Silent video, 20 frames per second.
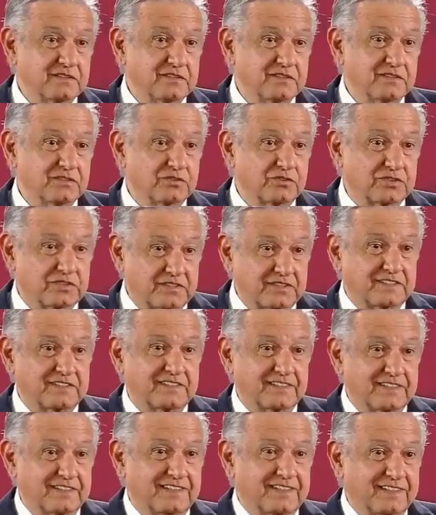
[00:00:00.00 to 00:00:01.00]
Entonces,
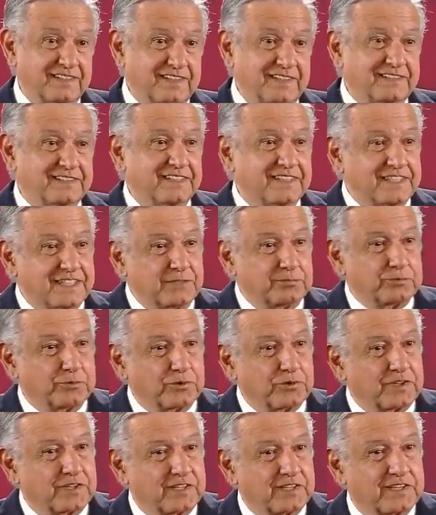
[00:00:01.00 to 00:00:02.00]
ese
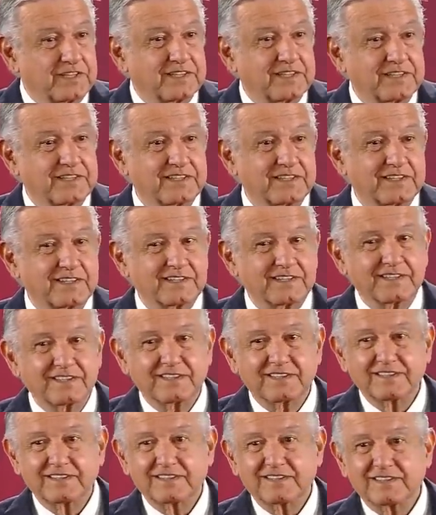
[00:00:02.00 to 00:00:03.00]
tipo de,
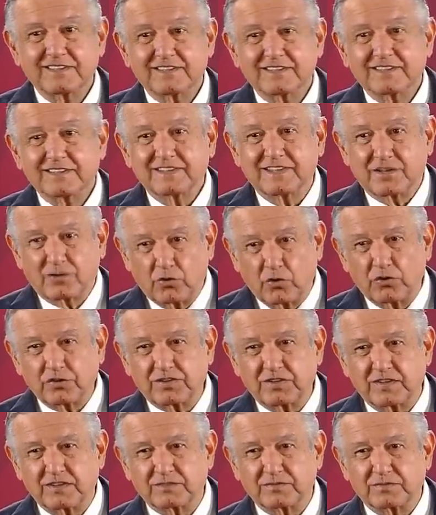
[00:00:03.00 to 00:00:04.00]
de
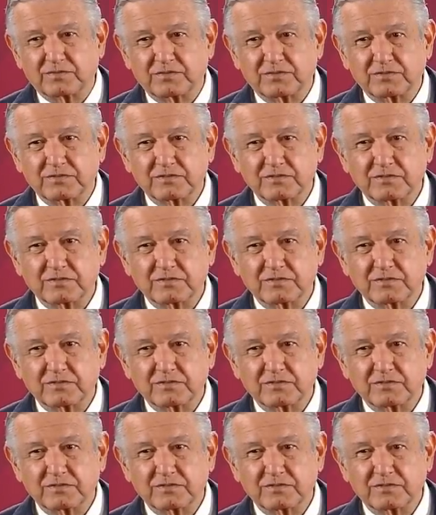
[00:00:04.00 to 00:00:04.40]
cosas